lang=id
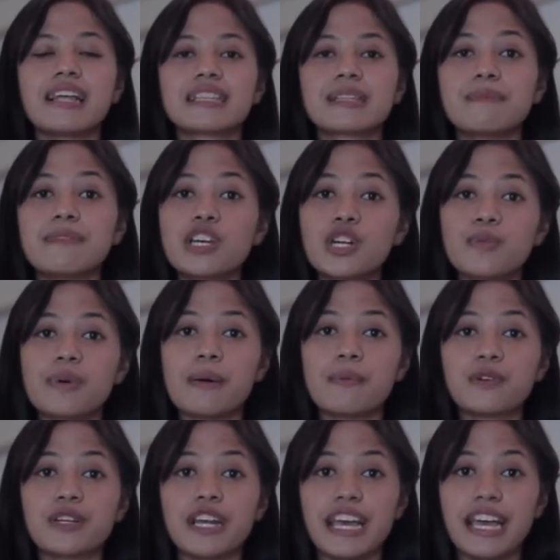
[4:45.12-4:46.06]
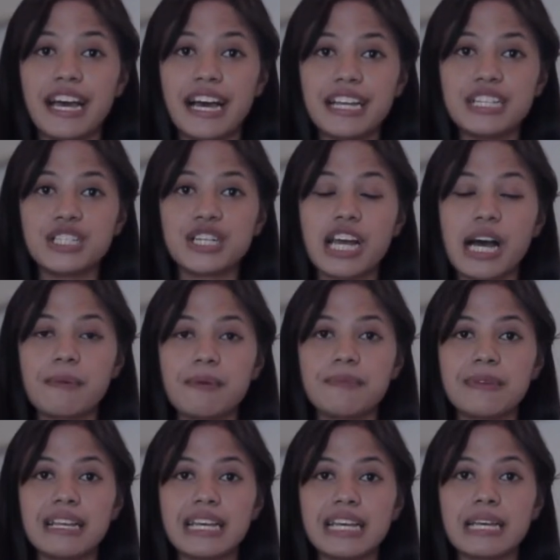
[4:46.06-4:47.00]
Tembi Rumah Budaya juga
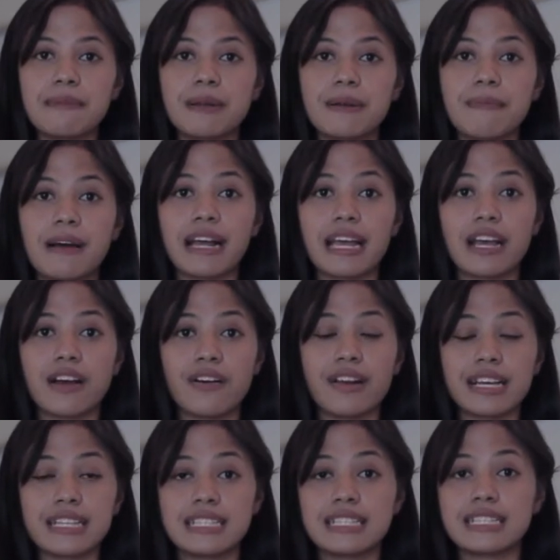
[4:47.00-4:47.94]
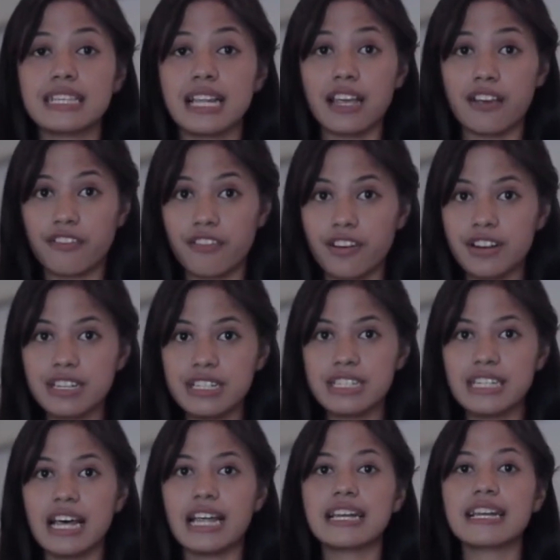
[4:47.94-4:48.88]
memiliki berbagai koleksi telepon
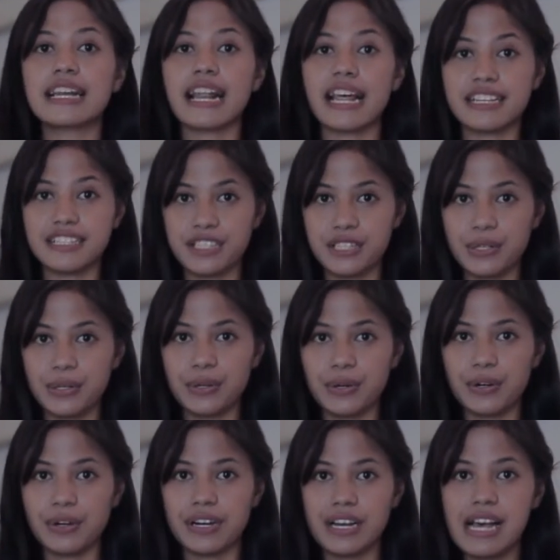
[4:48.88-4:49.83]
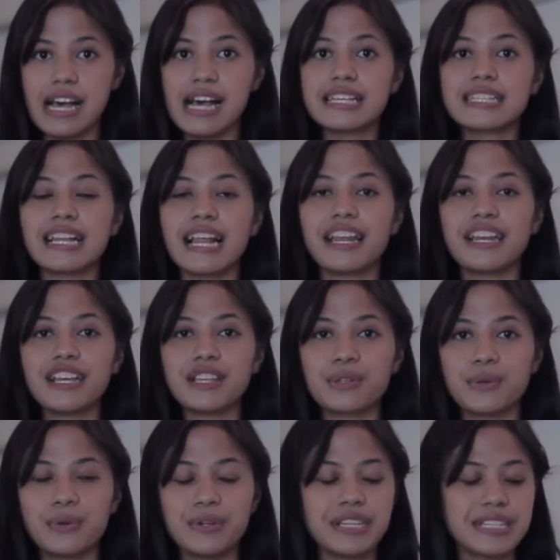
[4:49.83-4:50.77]
dan radio. Selain
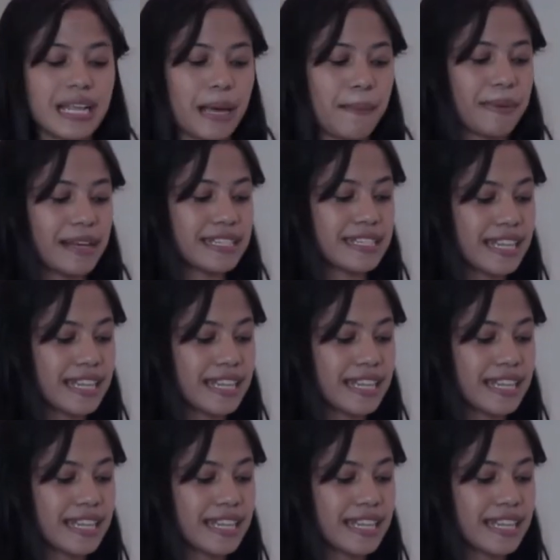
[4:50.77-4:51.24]
itu, di samping